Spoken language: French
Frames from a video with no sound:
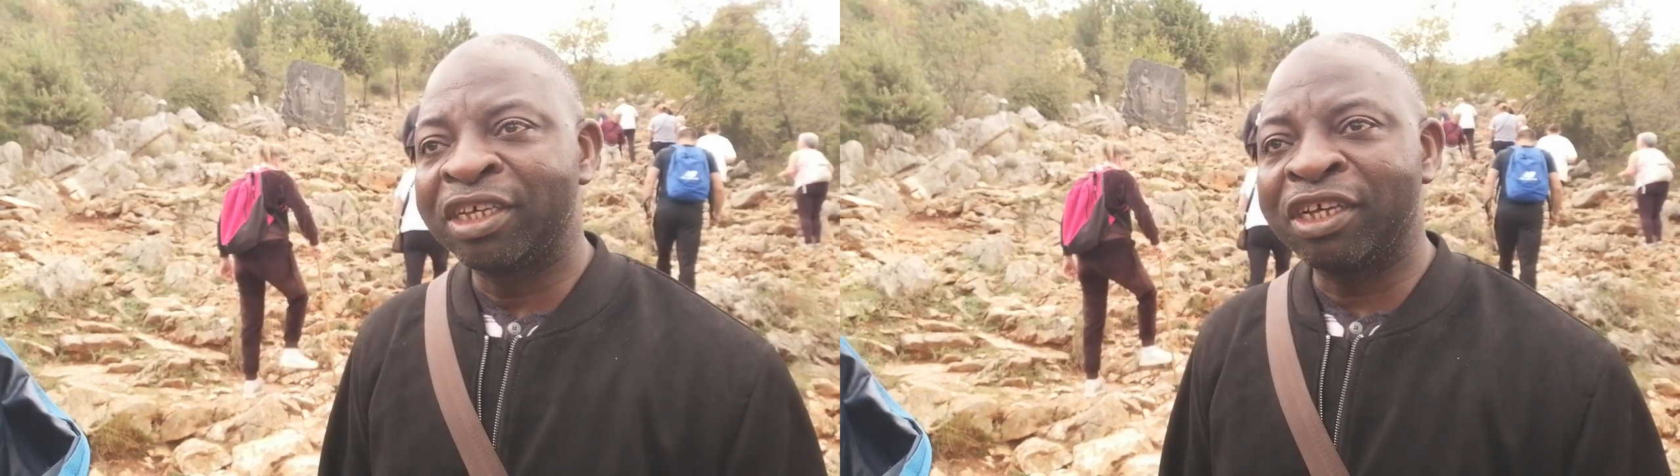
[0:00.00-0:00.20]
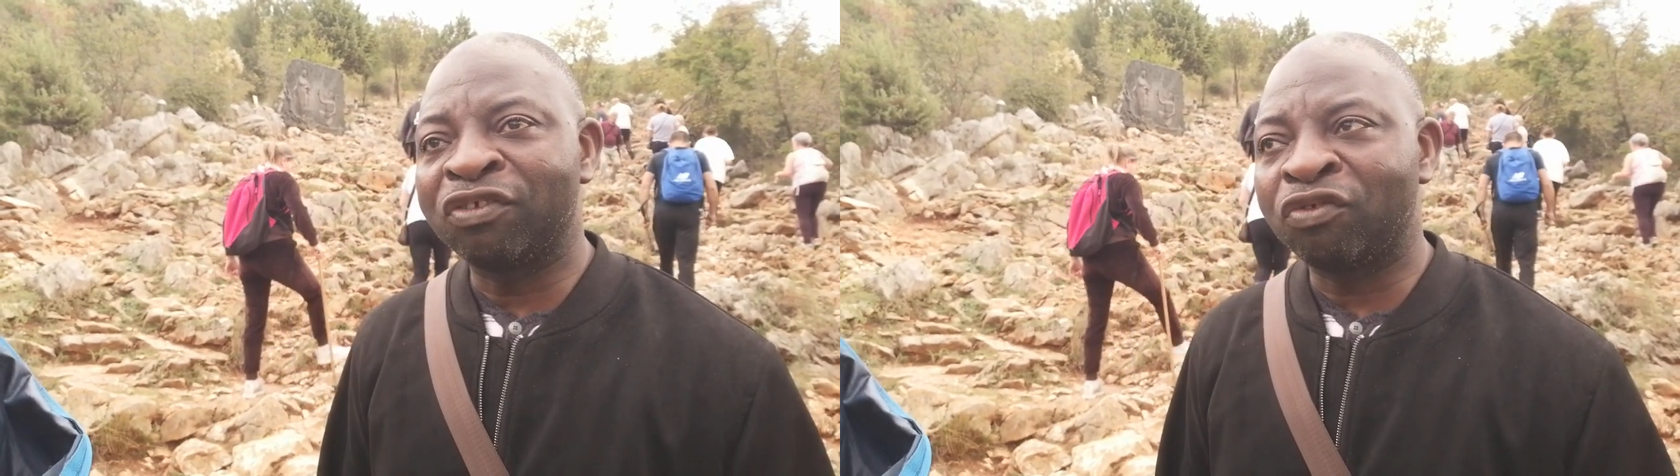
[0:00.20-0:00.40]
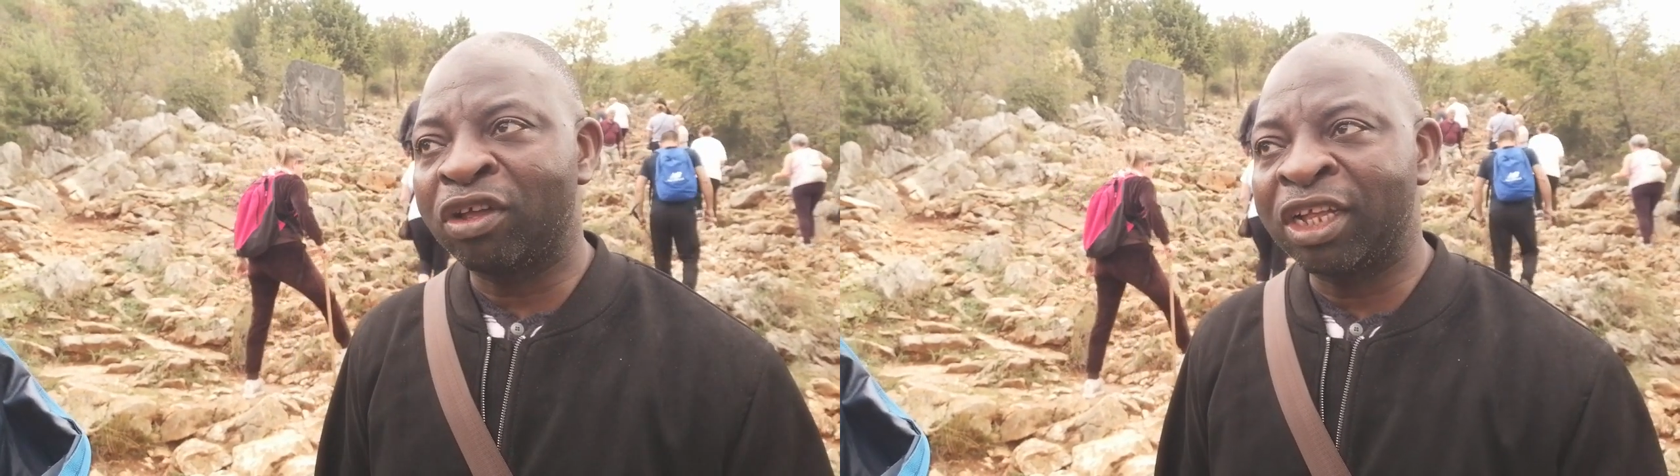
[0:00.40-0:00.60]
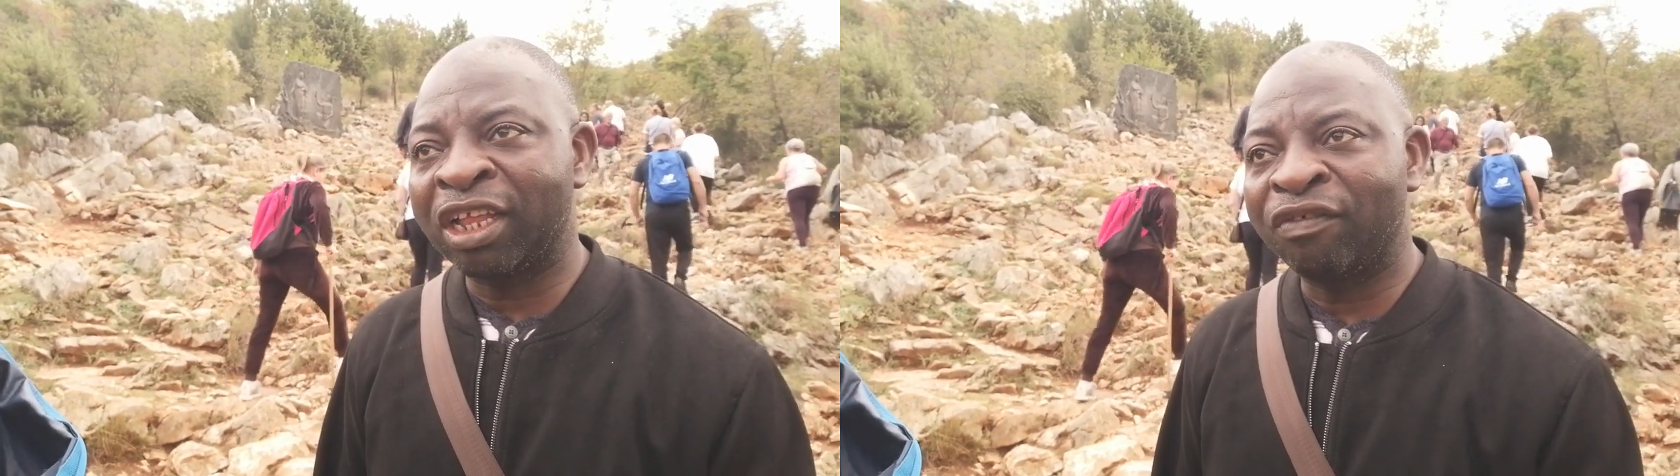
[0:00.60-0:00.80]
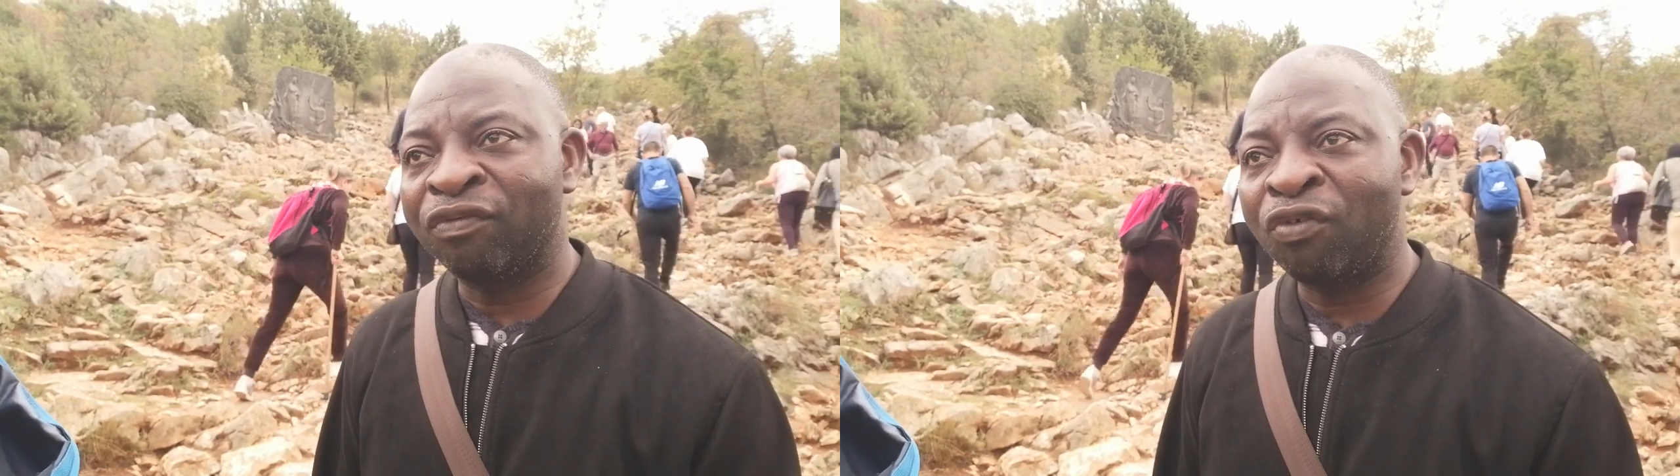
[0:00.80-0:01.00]
Que ce soit dans
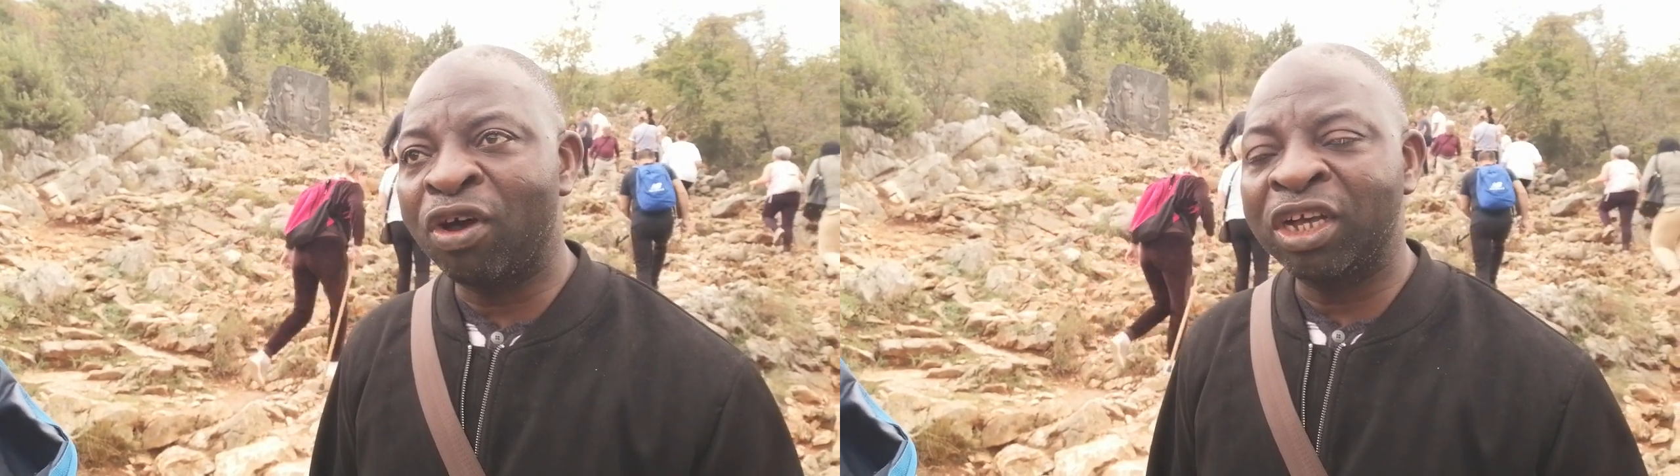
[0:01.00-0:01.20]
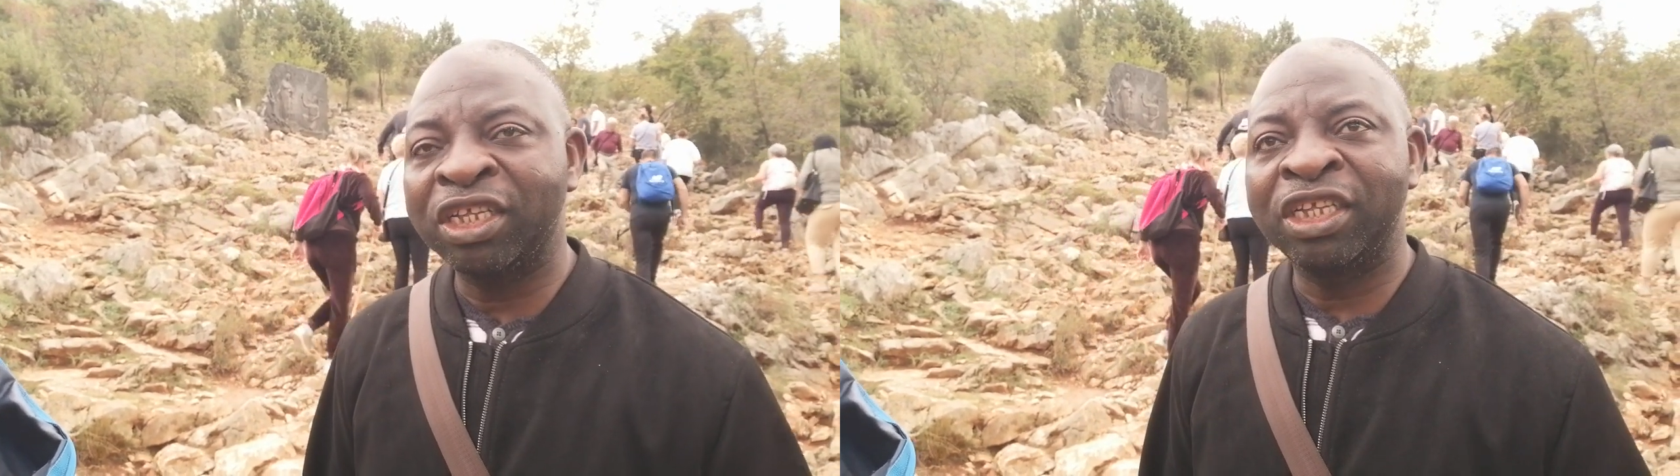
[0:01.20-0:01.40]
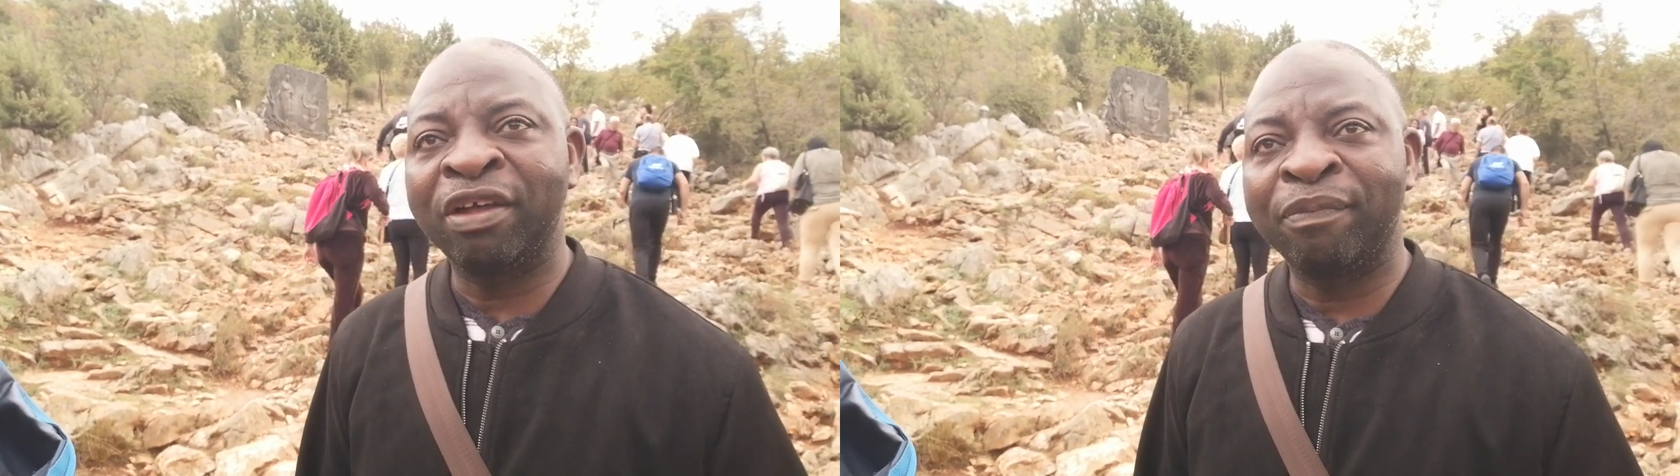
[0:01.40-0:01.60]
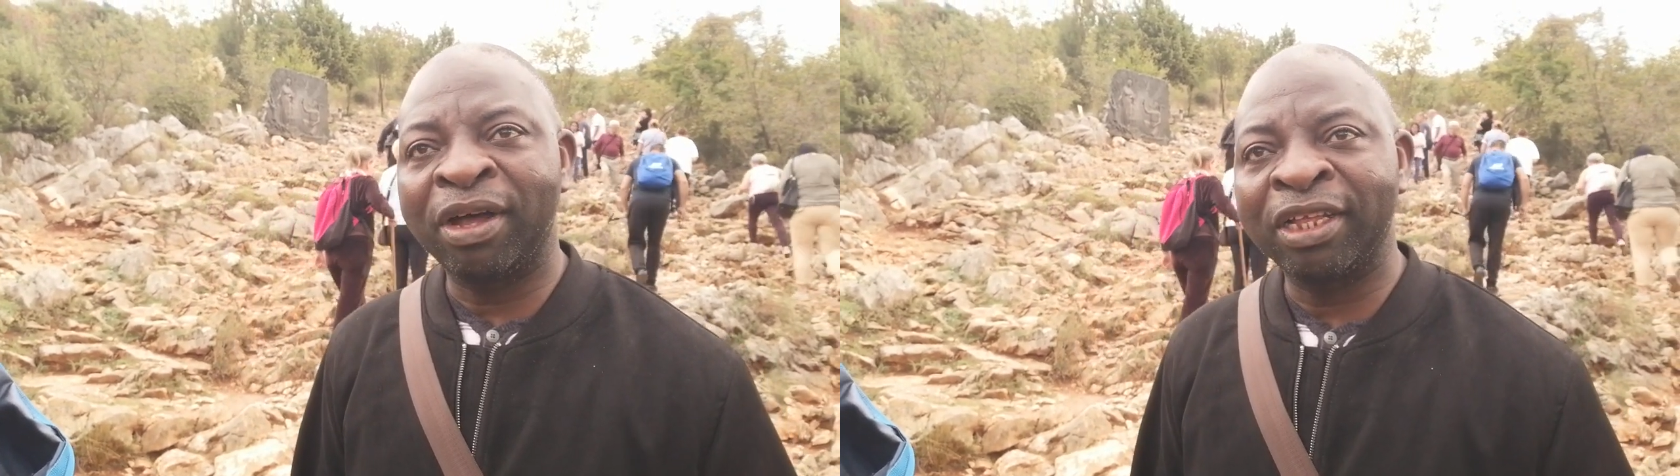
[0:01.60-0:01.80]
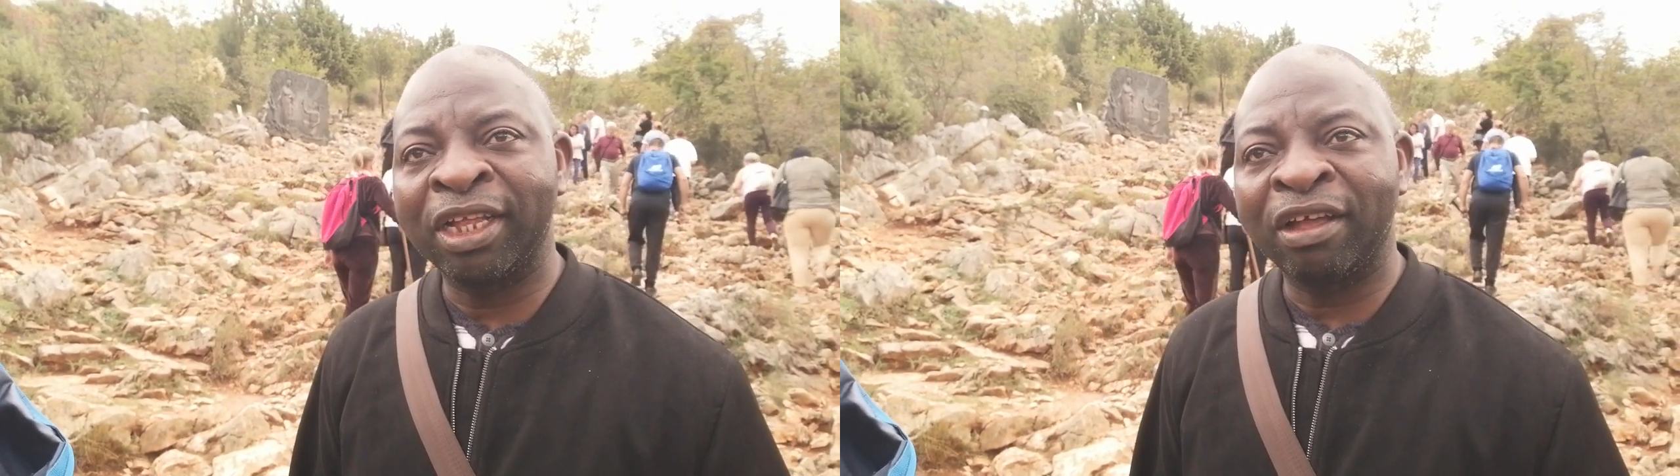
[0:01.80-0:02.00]
la foi, que tu soit
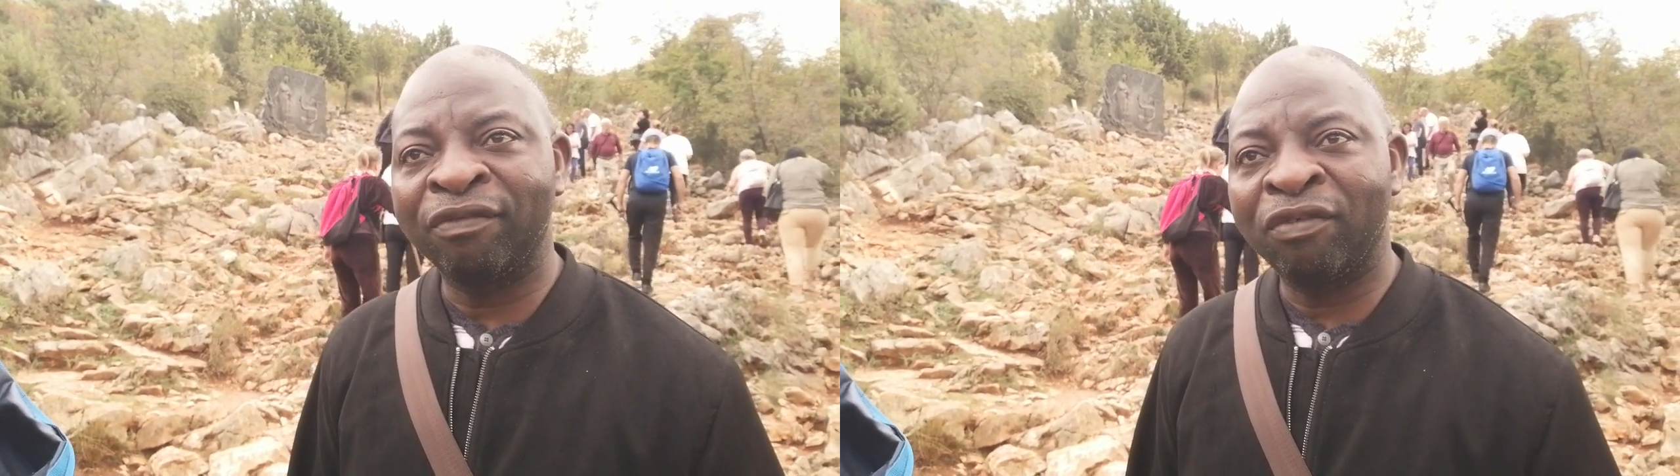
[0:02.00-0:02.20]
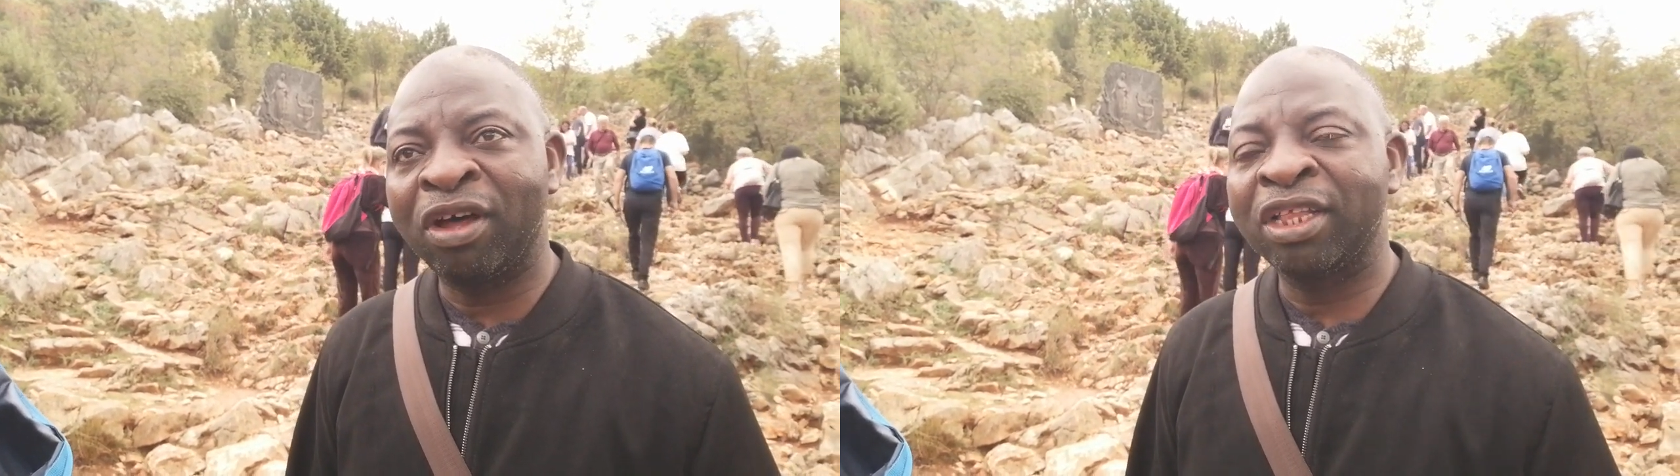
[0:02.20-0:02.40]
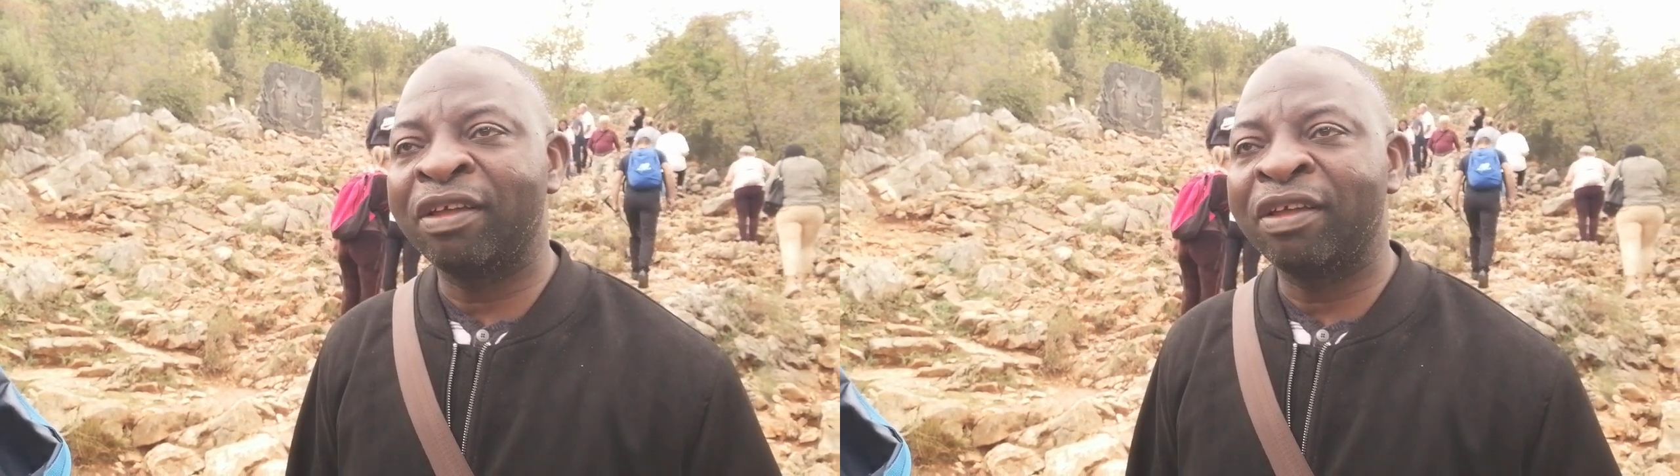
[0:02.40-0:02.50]
pas dans la foi,